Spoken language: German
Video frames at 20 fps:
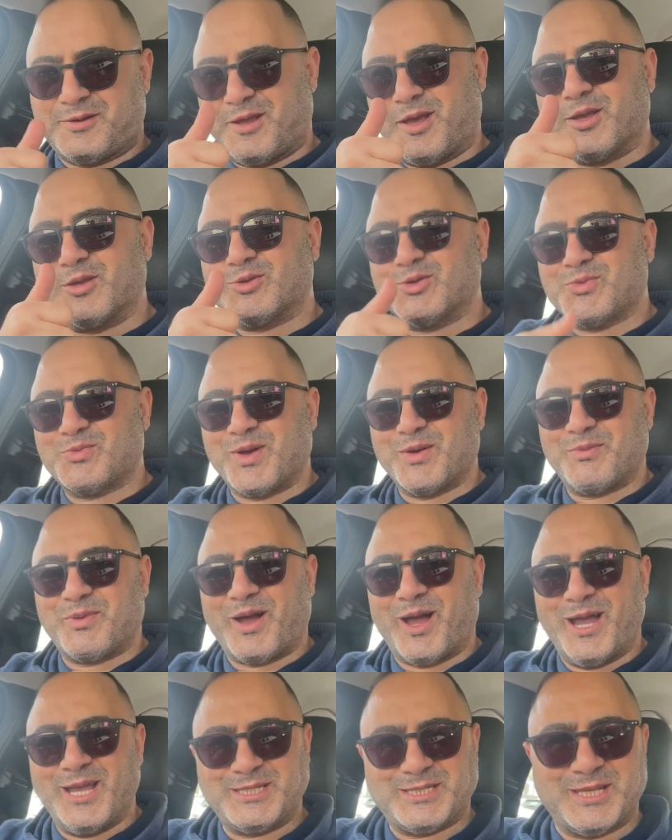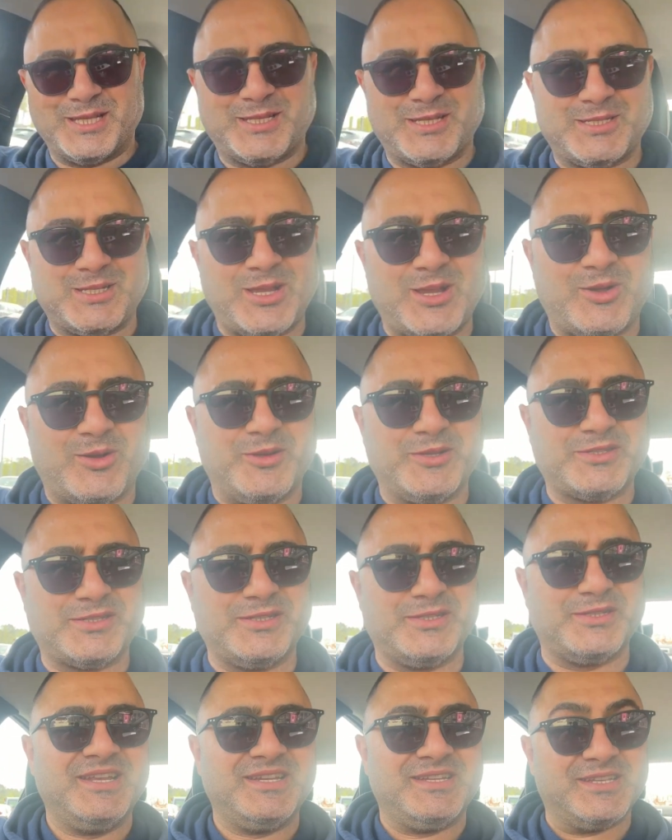Ja, super Preis hat es
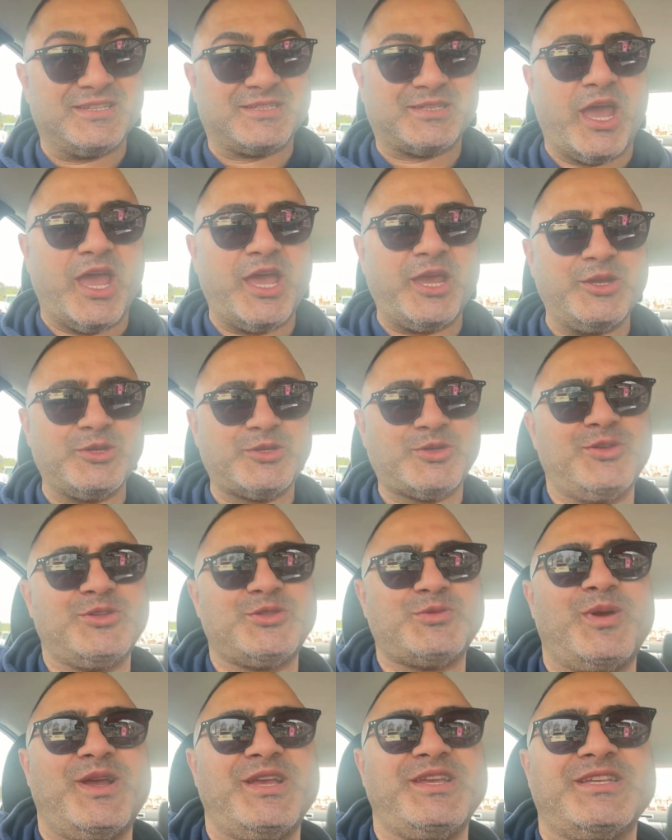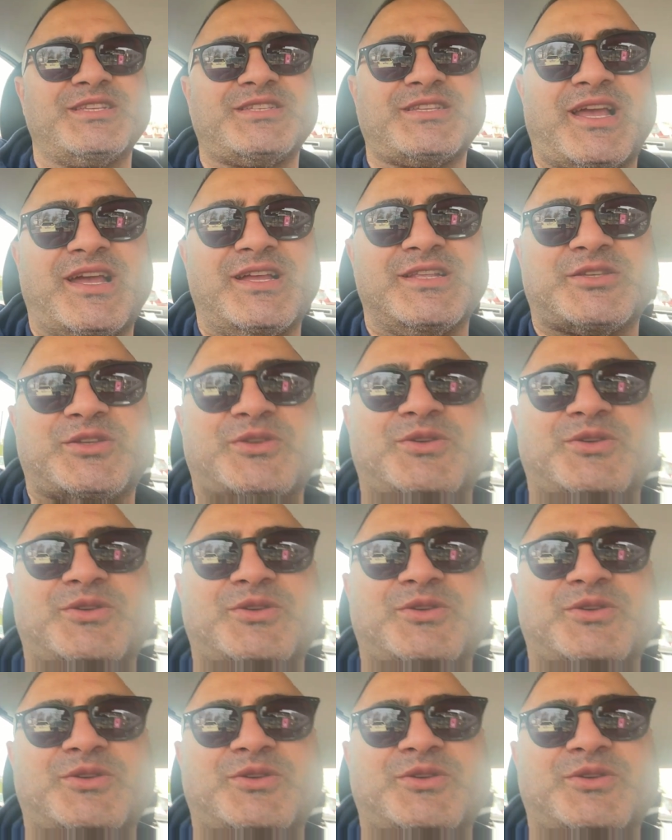gekostet. Das zeige ich euch mal jetzt ganz